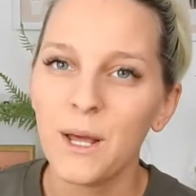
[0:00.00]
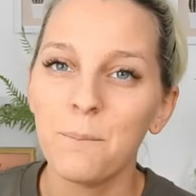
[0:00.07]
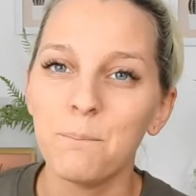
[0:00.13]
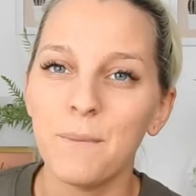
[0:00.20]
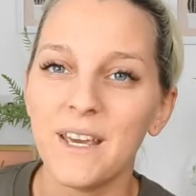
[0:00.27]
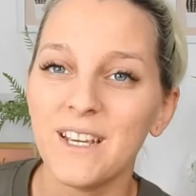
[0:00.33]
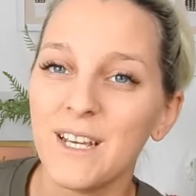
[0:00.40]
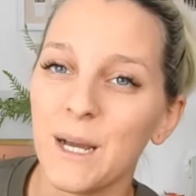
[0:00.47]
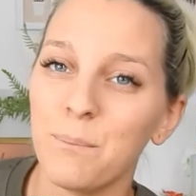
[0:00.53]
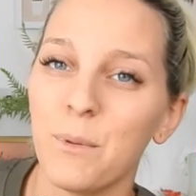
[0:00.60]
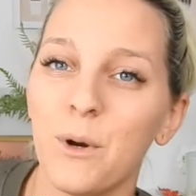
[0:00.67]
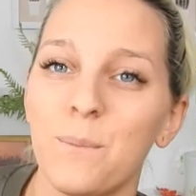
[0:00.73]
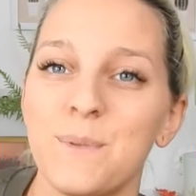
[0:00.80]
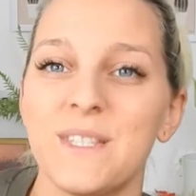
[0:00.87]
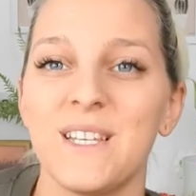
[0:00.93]
Makeup
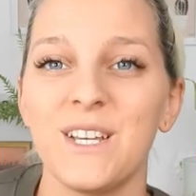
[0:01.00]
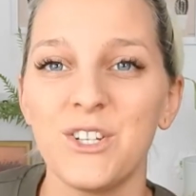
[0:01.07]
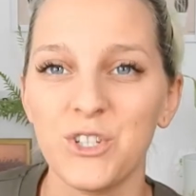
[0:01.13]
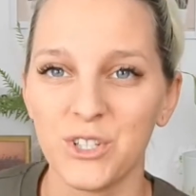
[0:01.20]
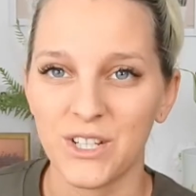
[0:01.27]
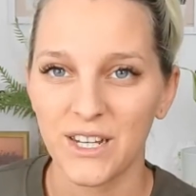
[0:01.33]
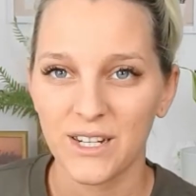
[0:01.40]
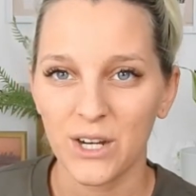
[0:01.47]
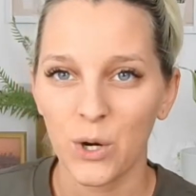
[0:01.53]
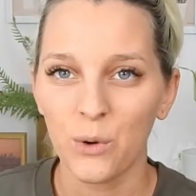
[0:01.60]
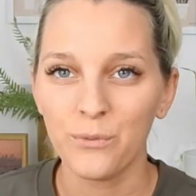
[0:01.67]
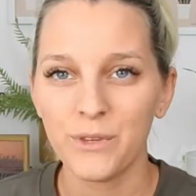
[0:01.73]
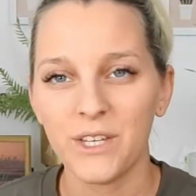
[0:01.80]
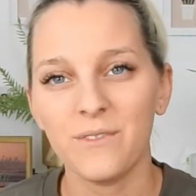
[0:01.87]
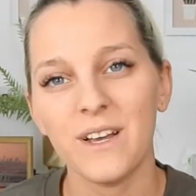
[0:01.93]
Obsession
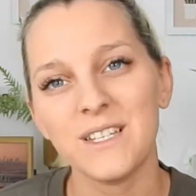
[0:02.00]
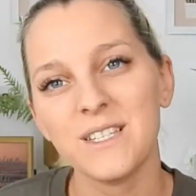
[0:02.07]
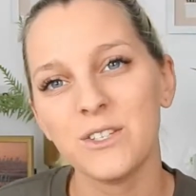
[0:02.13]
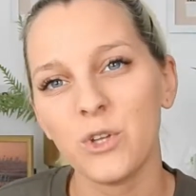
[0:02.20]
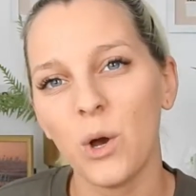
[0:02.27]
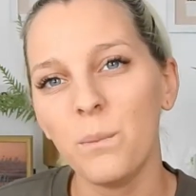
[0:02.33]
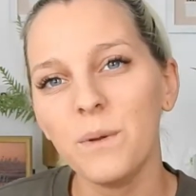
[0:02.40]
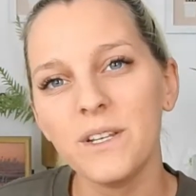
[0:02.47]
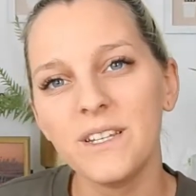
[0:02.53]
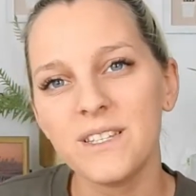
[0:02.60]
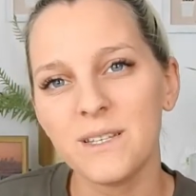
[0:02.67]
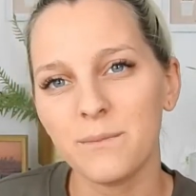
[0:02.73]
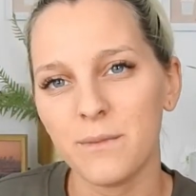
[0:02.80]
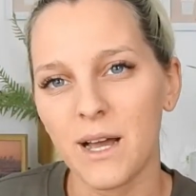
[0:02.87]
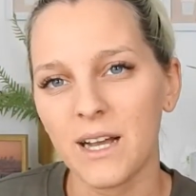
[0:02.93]
gekauft. Ich weiß nicht, ob ihr
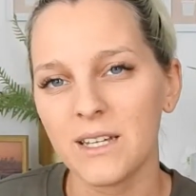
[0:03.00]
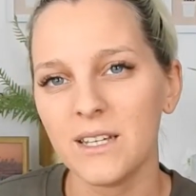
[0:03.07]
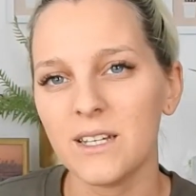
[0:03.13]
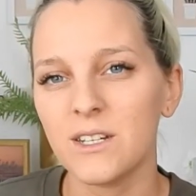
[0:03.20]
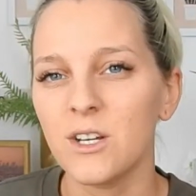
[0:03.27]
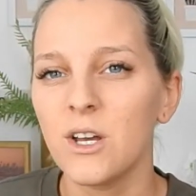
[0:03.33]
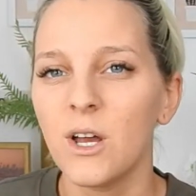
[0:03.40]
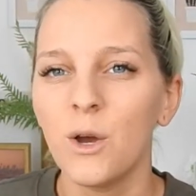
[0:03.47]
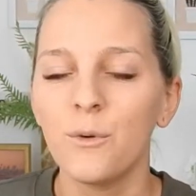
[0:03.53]
diese Marke